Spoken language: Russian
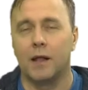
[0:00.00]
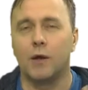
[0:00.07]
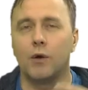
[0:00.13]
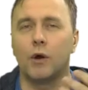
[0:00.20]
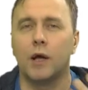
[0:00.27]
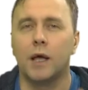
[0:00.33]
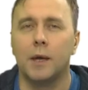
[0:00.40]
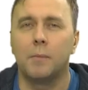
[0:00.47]

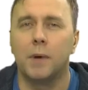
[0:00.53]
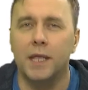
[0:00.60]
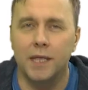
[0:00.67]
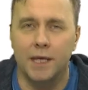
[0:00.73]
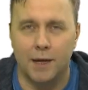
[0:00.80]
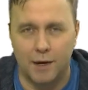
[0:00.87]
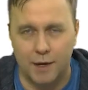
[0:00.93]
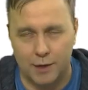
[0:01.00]
Легкая
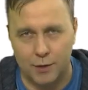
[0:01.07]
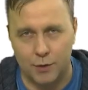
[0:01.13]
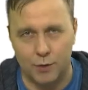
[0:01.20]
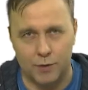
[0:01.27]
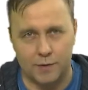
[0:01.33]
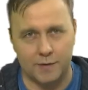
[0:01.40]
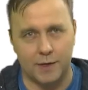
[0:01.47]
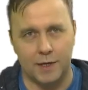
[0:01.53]
манера
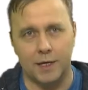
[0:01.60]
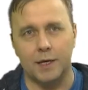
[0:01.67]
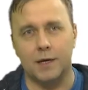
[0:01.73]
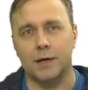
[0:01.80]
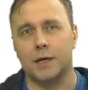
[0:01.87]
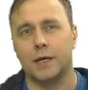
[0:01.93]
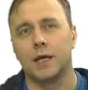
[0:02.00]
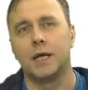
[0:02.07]
актерской
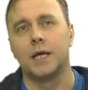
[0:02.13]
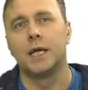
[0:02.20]
игры –